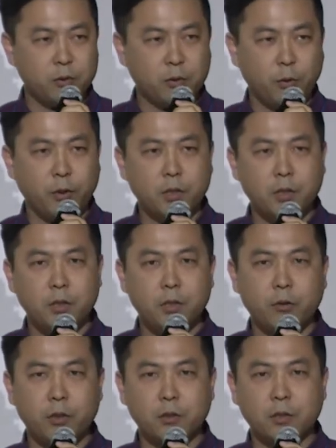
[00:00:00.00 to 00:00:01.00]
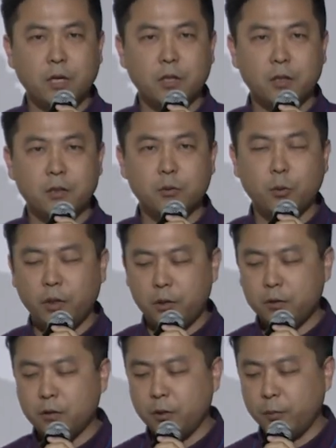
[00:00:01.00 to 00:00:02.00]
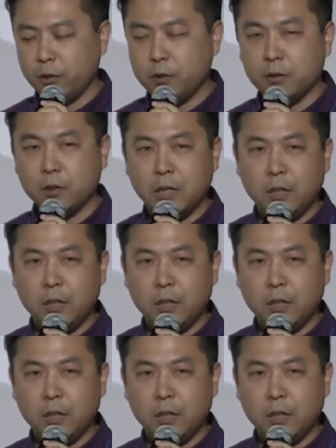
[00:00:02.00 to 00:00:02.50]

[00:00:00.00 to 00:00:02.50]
저희 회사에 관해서 잠깐 소개를 드리면은